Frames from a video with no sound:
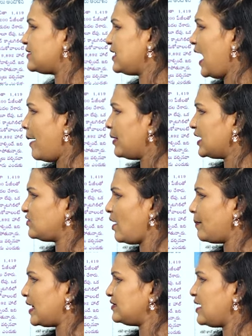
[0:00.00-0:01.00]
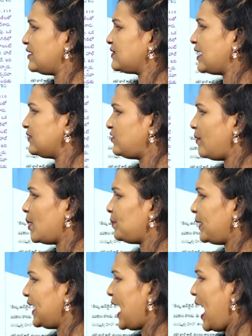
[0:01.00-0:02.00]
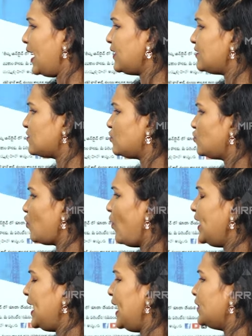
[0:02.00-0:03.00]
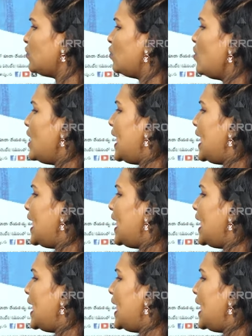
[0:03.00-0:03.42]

శ్రీరామ రక్ష ప్రజా సంక్షేమంపై కాంగ్రెస్ కు సోయి లేదు